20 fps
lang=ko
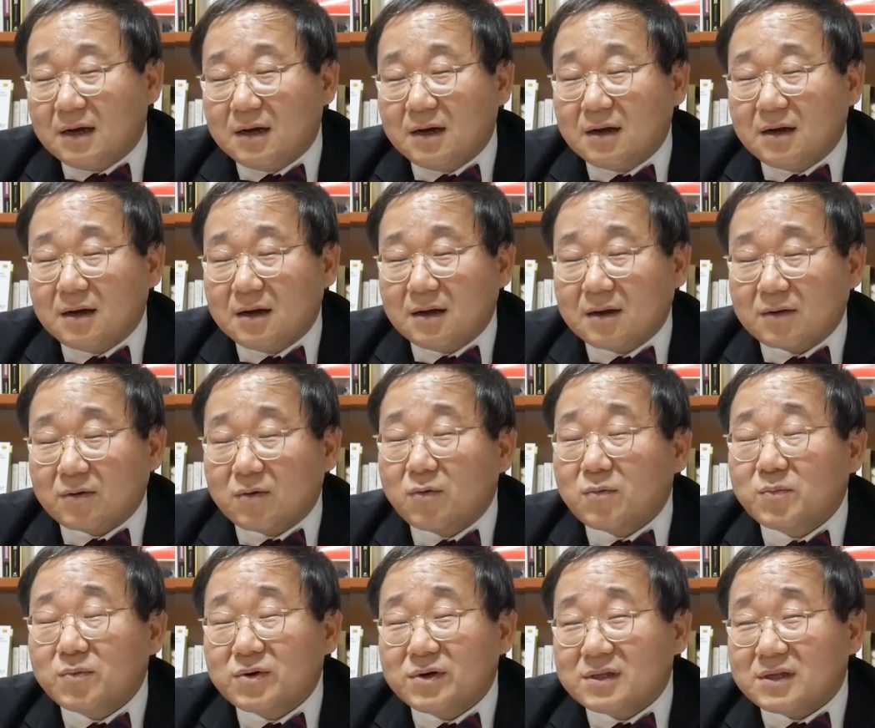아
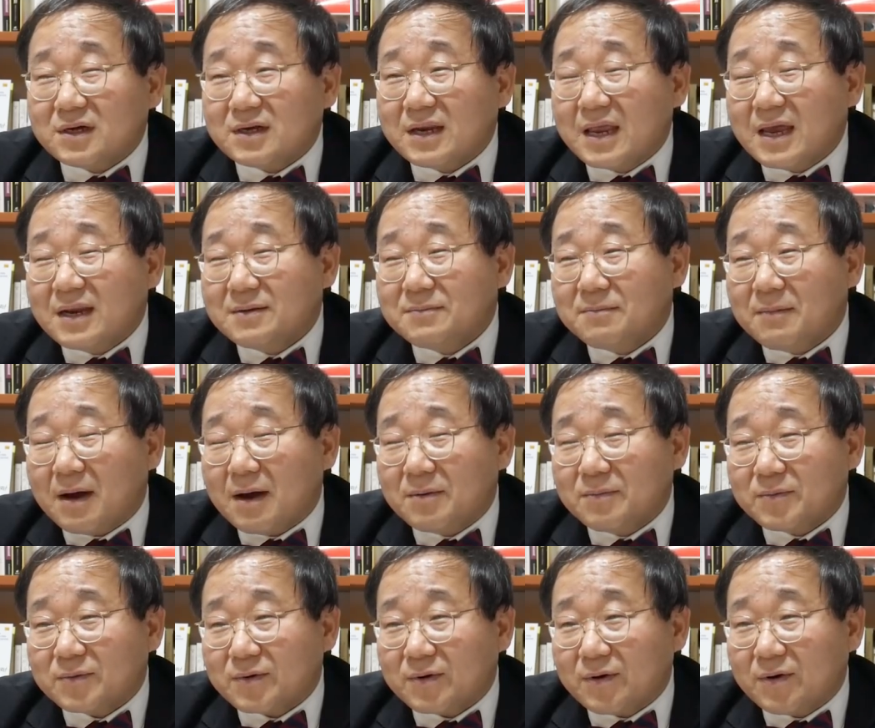공부를 연애하는
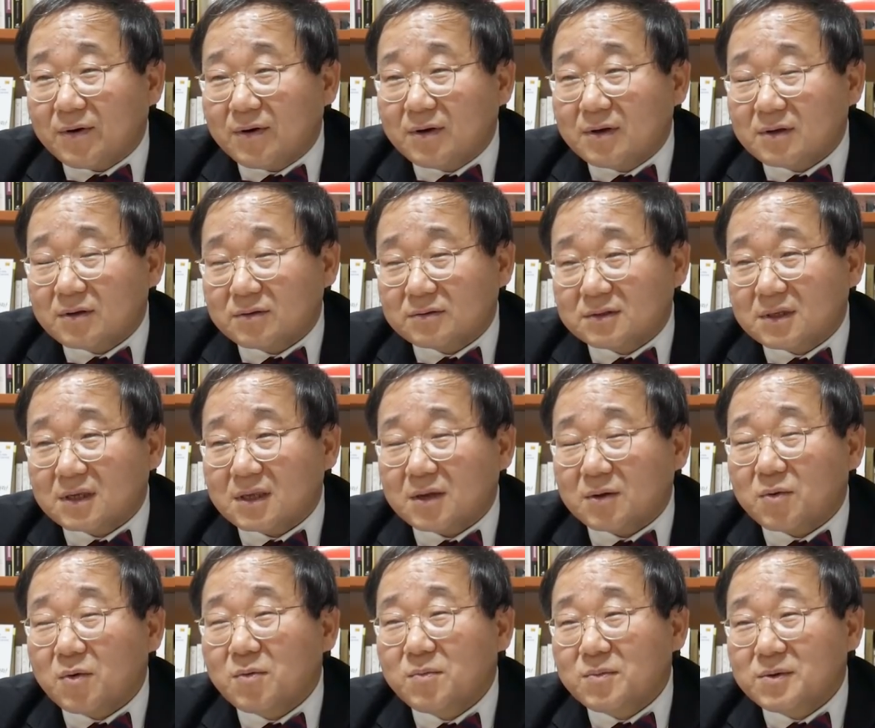마음으로
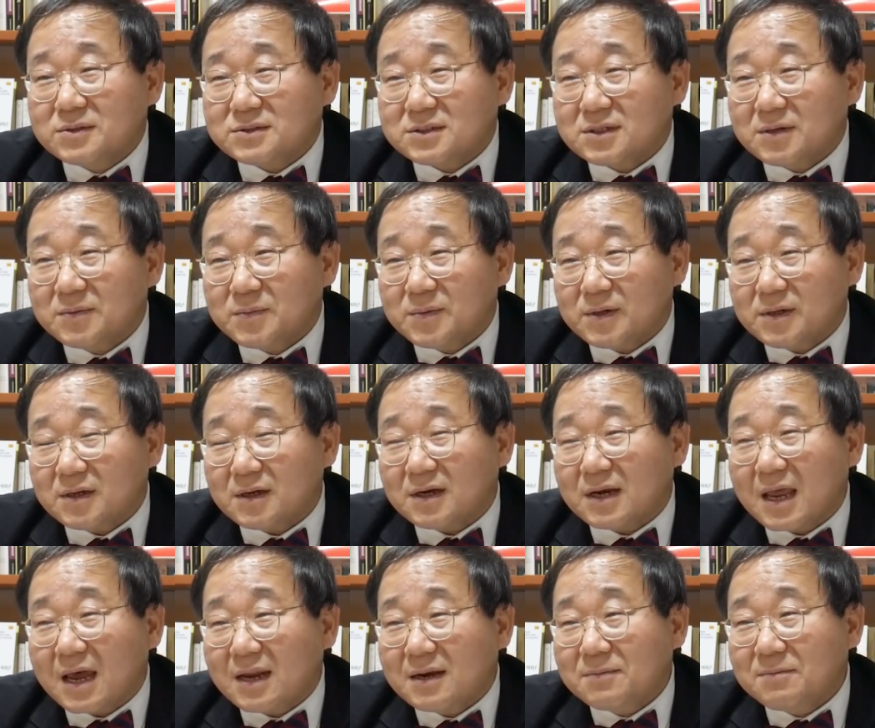특히 공무원 시험을
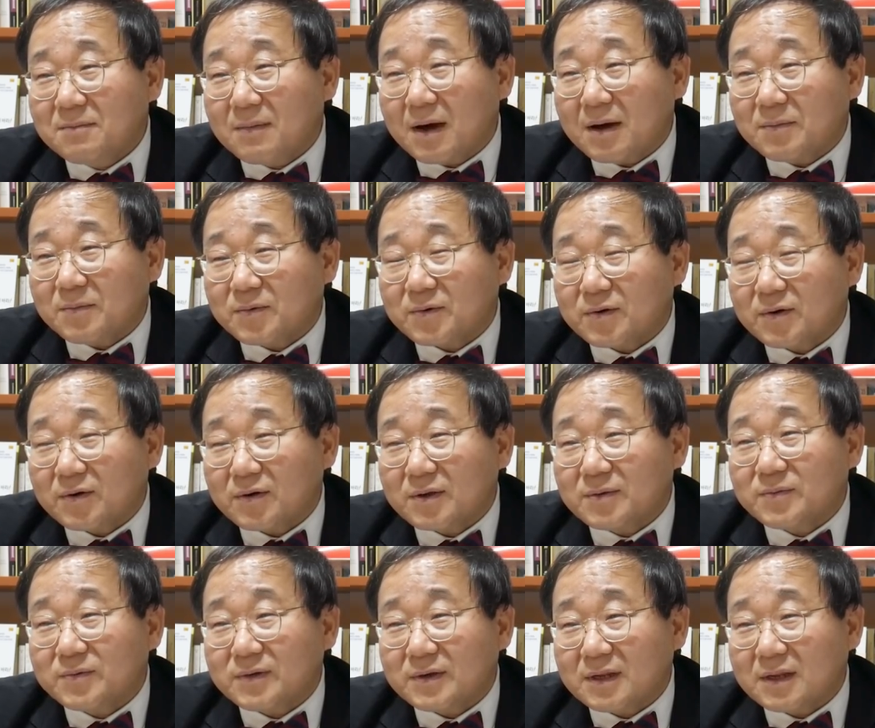연애하는 마음으로
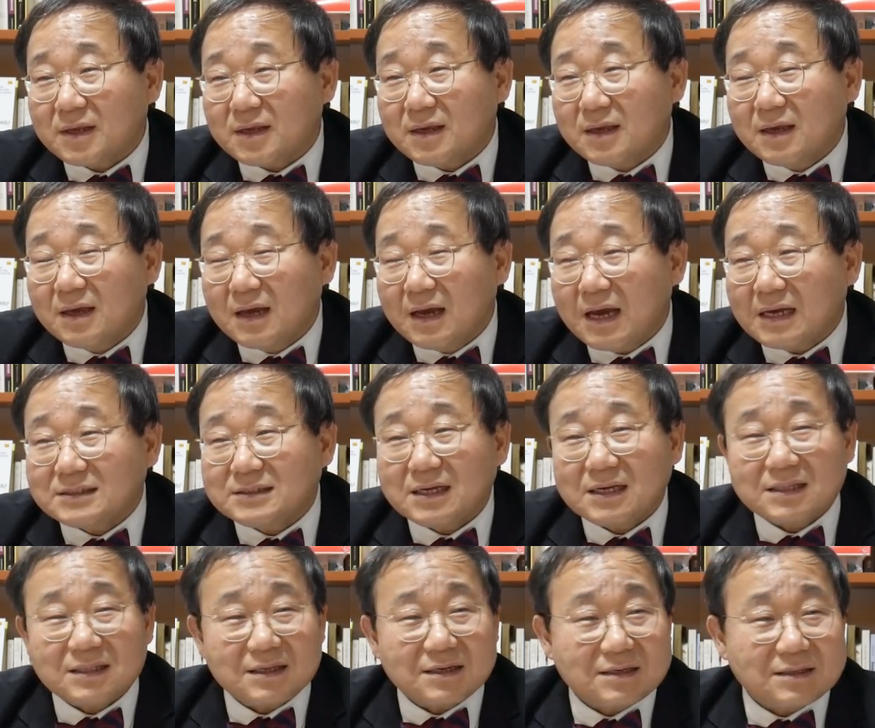이분이
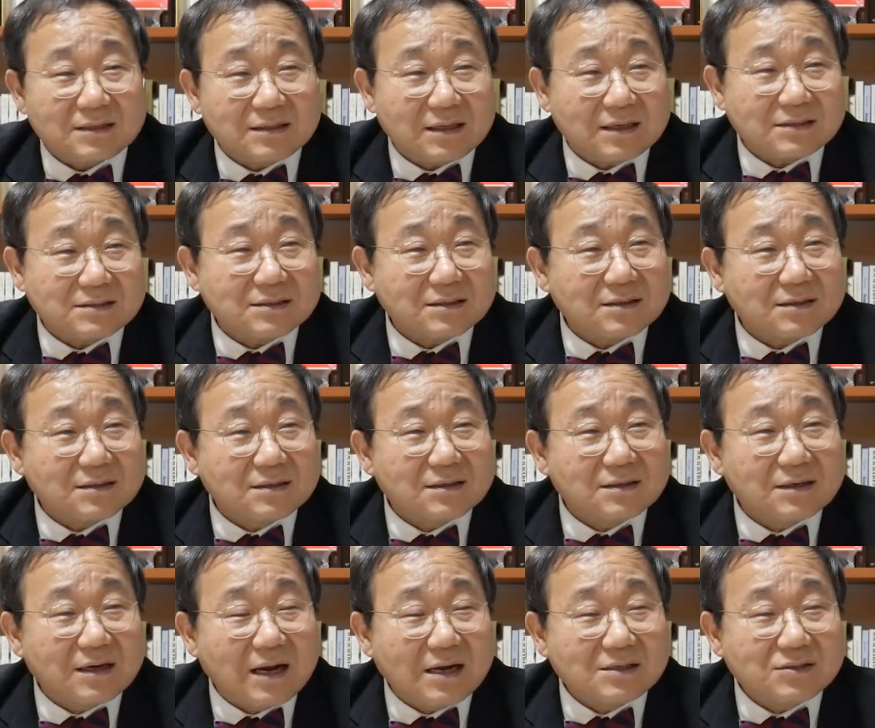하셔야 되는데 지금
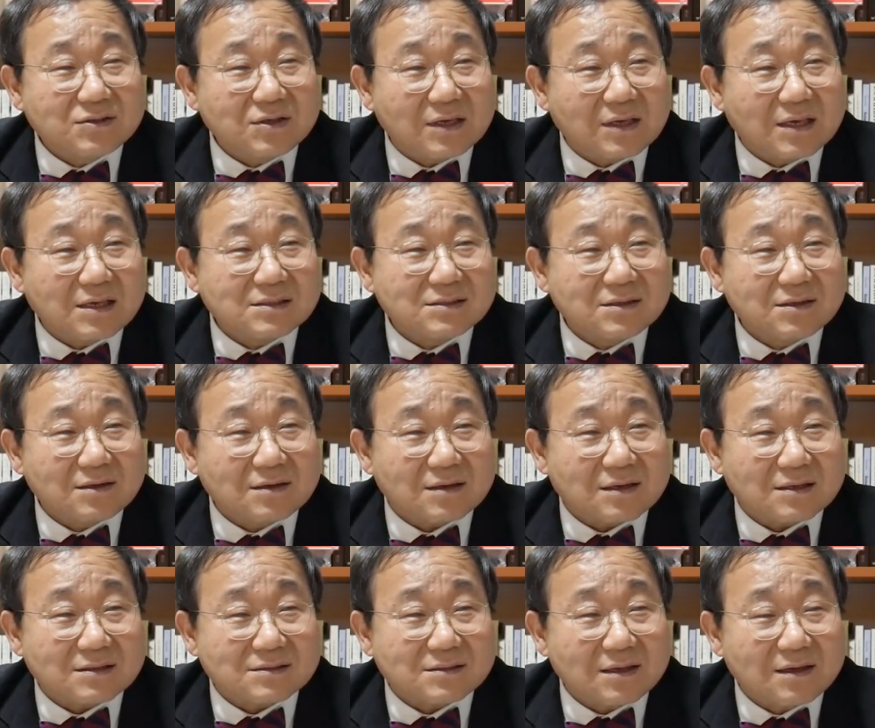그걸 할 수 있겠어요
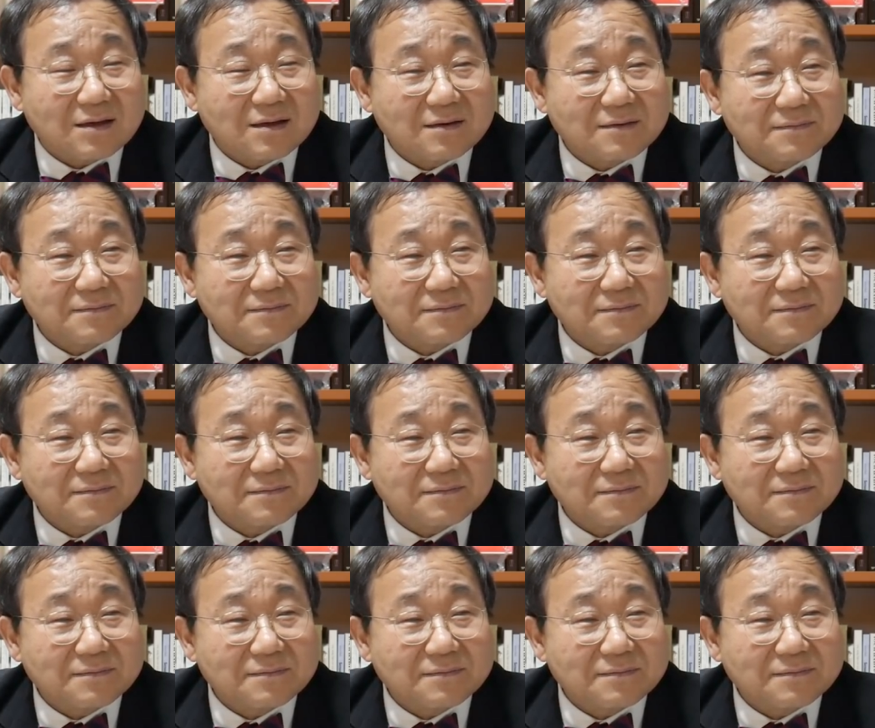없겠어요?